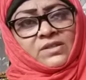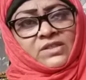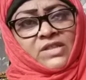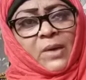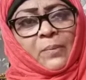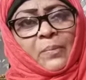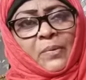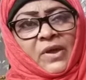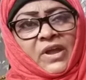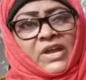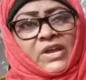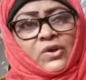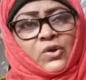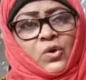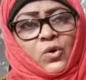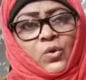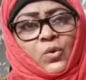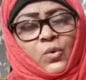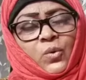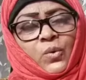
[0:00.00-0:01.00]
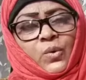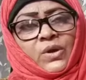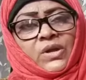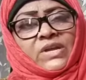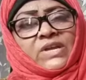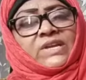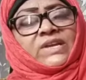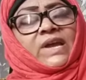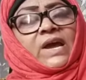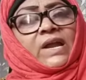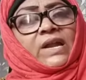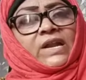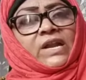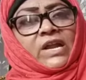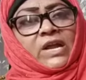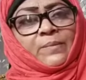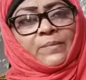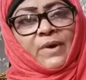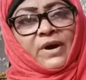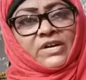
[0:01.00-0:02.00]
तबके को या
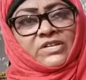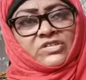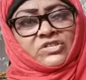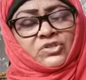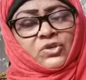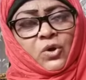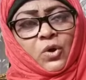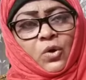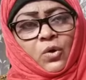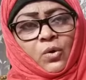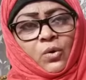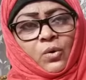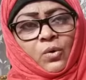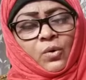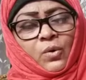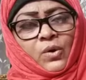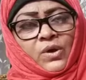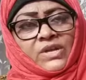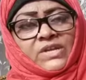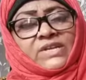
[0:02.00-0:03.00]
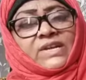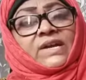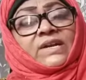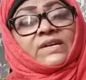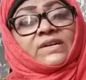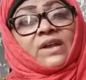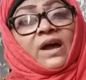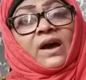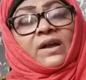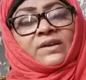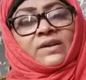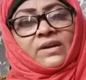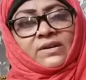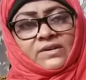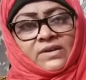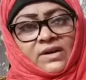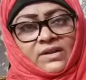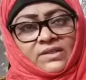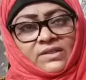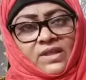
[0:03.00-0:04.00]
लेबर्स को ये टारगेट
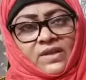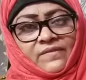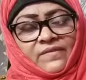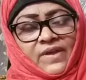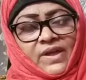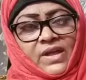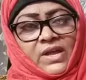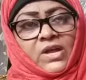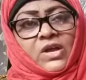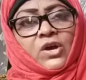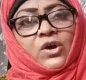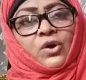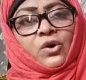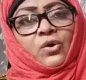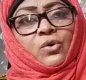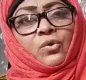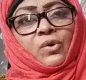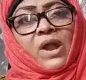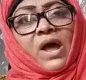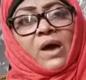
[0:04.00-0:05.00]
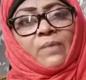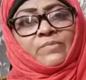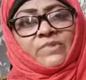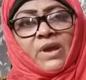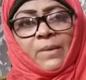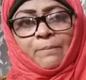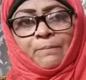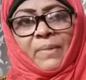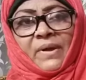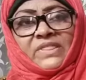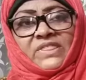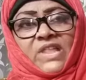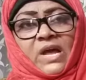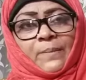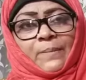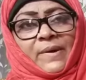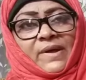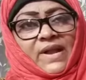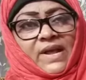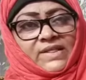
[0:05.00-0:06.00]
करते हुए गुलाम या बंधक
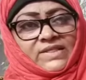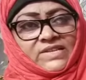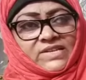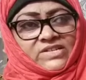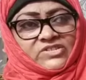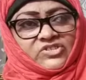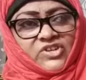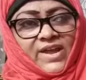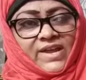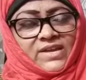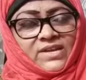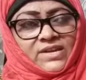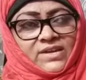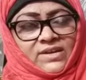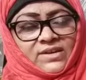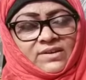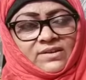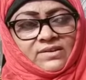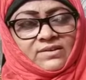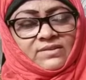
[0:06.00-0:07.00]
बना दिए जाएंगे